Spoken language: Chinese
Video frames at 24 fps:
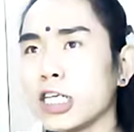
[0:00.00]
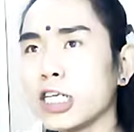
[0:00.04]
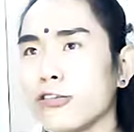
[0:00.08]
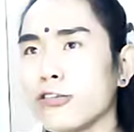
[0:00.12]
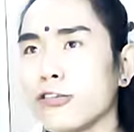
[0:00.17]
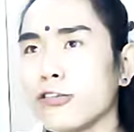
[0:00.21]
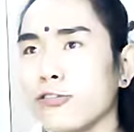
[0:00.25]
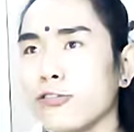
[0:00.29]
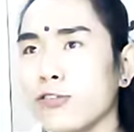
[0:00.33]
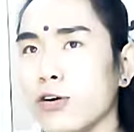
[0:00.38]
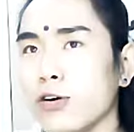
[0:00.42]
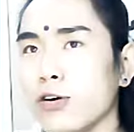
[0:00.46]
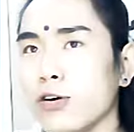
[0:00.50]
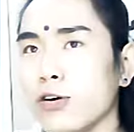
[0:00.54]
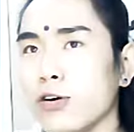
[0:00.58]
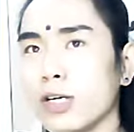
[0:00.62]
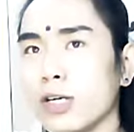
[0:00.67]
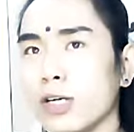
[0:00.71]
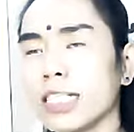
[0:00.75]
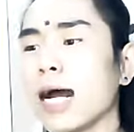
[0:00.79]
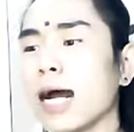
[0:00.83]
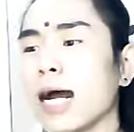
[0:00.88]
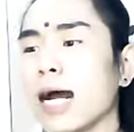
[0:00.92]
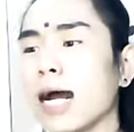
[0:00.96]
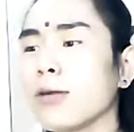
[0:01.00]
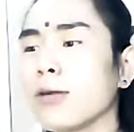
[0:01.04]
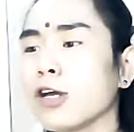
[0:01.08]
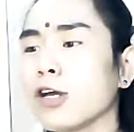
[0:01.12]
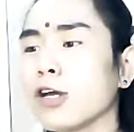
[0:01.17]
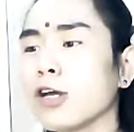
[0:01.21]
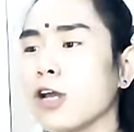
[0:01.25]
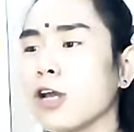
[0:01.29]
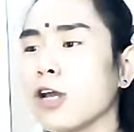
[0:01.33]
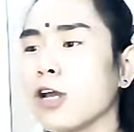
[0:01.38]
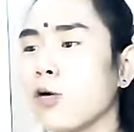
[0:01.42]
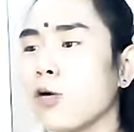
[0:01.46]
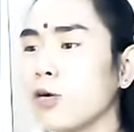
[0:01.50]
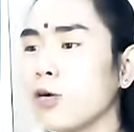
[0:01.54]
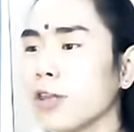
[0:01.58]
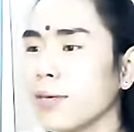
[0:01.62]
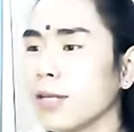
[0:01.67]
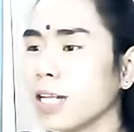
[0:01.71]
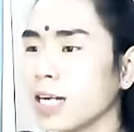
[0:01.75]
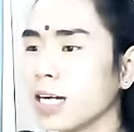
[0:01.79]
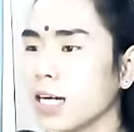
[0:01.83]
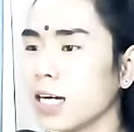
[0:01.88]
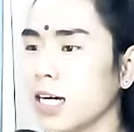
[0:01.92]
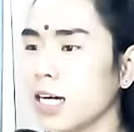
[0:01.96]
师傅，我杀不了袁弘，能不
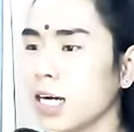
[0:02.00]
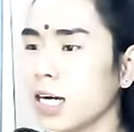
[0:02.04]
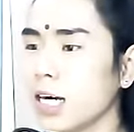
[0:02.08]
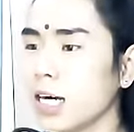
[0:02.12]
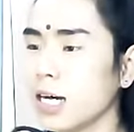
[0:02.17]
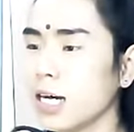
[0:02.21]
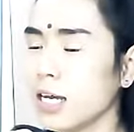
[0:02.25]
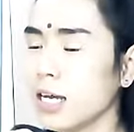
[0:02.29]
能那个，